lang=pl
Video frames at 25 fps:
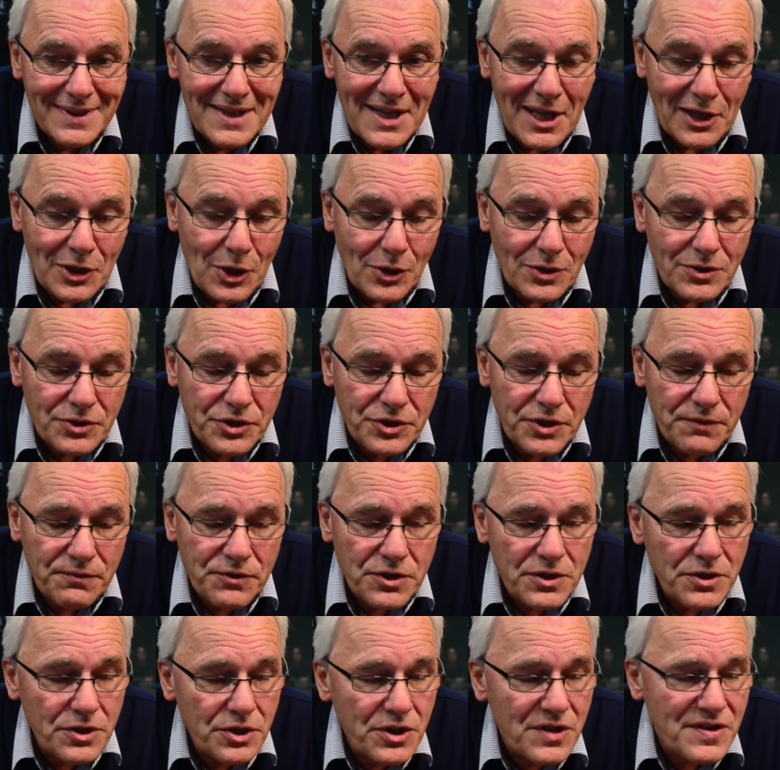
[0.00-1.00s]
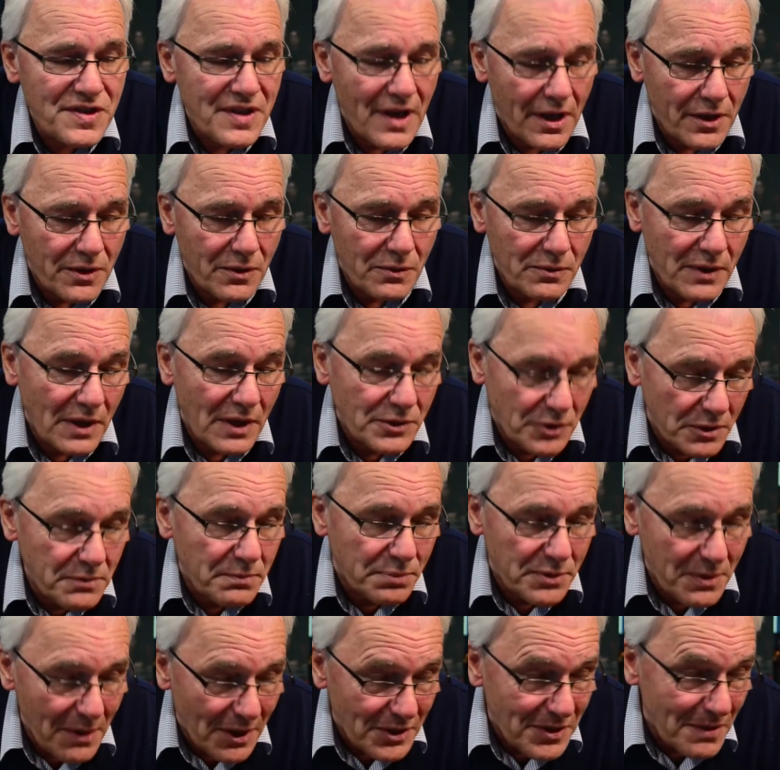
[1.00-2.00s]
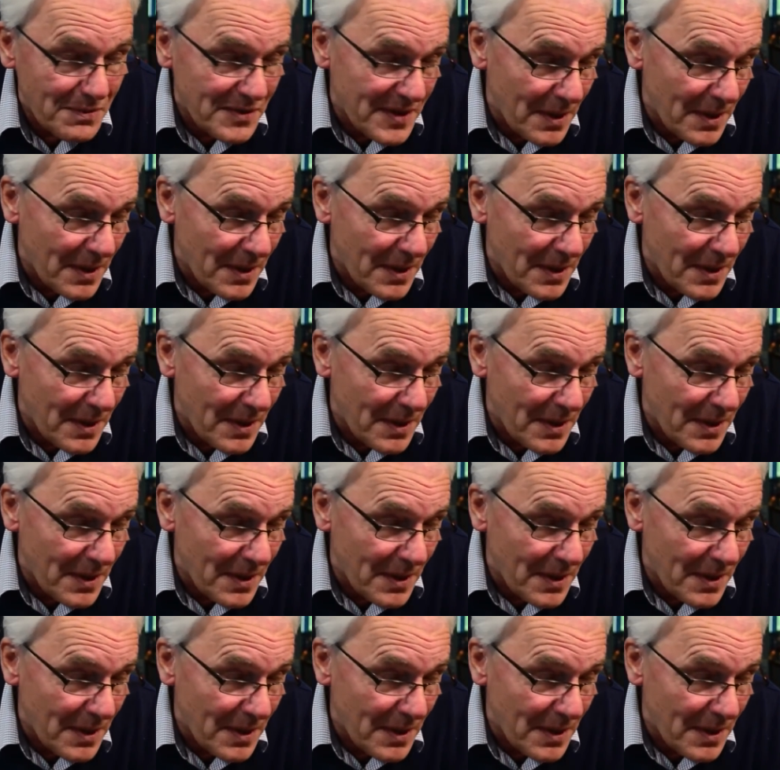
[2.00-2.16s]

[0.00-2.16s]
No, dziewczyny się znają, znaczy, przepraszam,